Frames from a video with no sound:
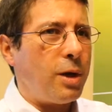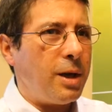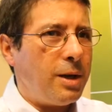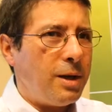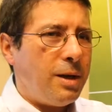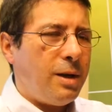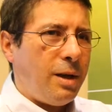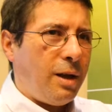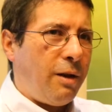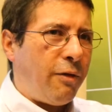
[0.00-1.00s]

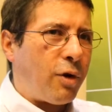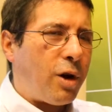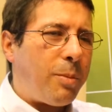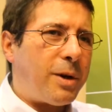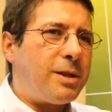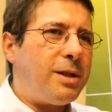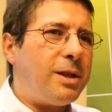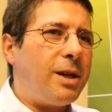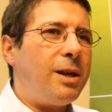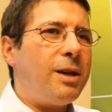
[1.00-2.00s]
Il faut leur
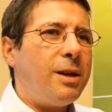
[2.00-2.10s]
préciser